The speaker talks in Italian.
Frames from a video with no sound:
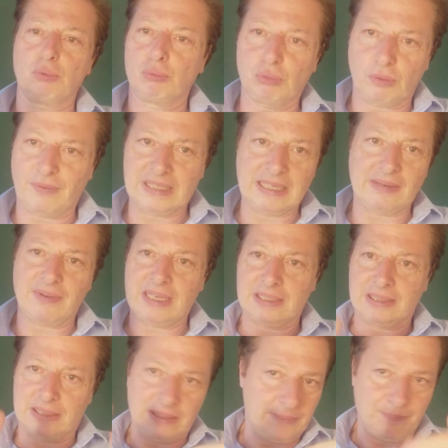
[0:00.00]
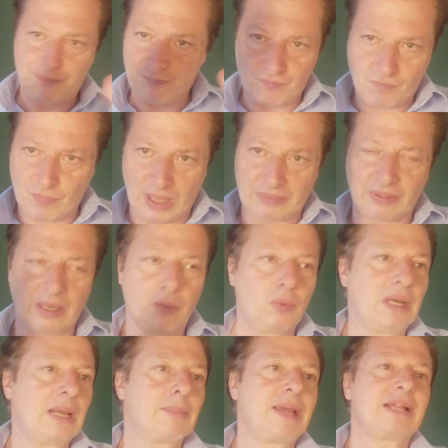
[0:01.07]
tutto vada avanti
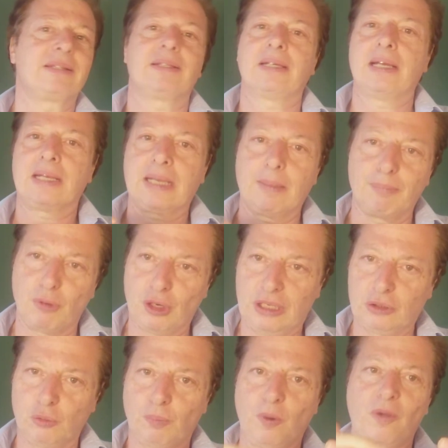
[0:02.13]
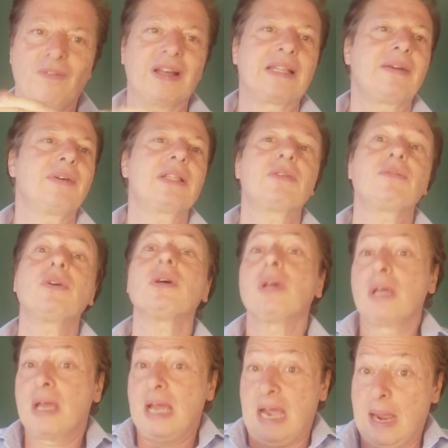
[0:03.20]
tranquillamente, che il campionato poi vada avanti, eh,
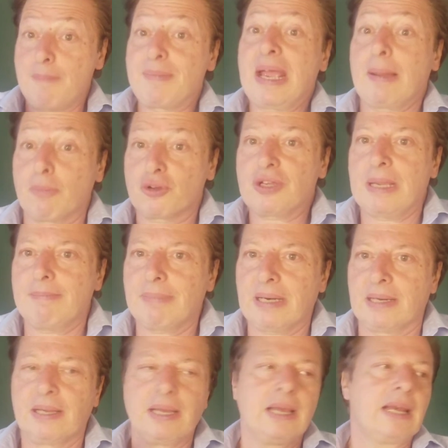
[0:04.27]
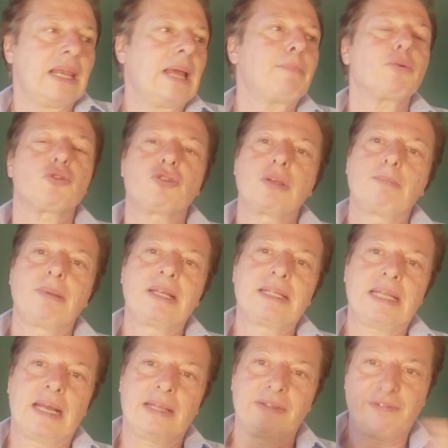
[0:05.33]
abbiamo sempre la
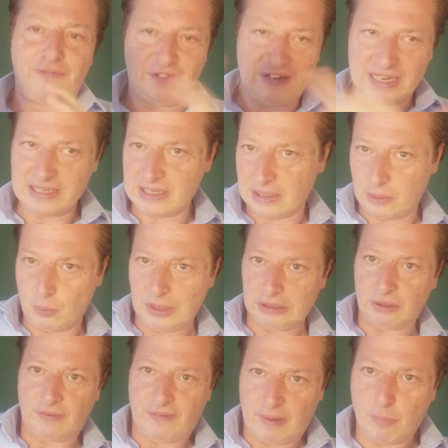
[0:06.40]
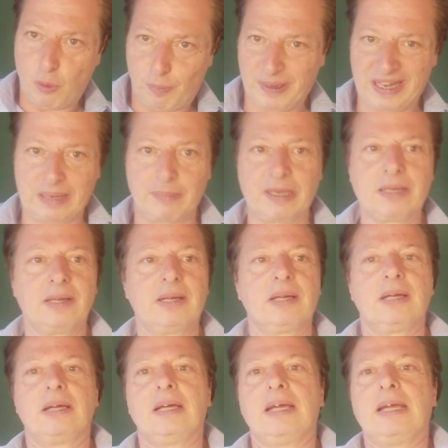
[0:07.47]
possibilità, a differenza di quanto avevamo prima,
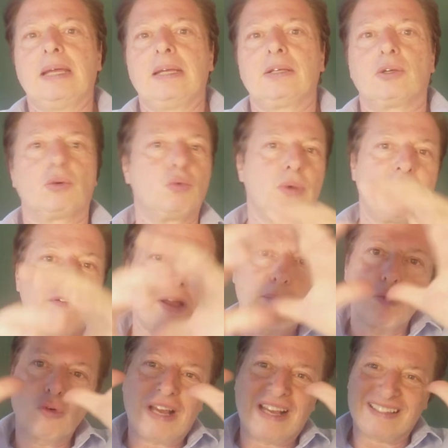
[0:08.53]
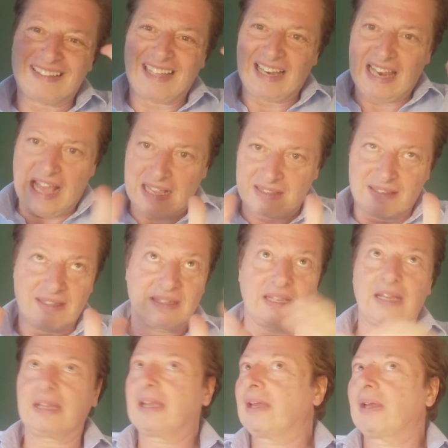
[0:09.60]
eh, in cui avevamo
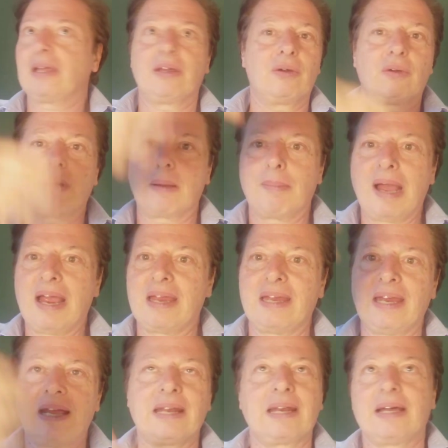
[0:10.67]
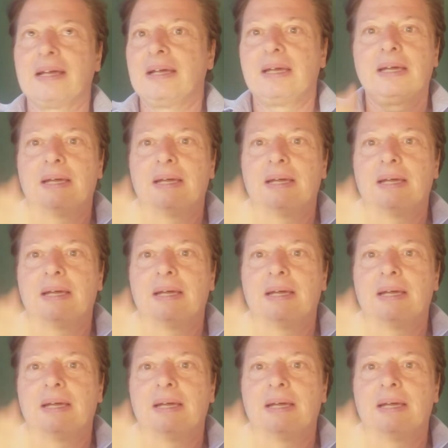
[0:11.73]
un'Atalanta che oramai era,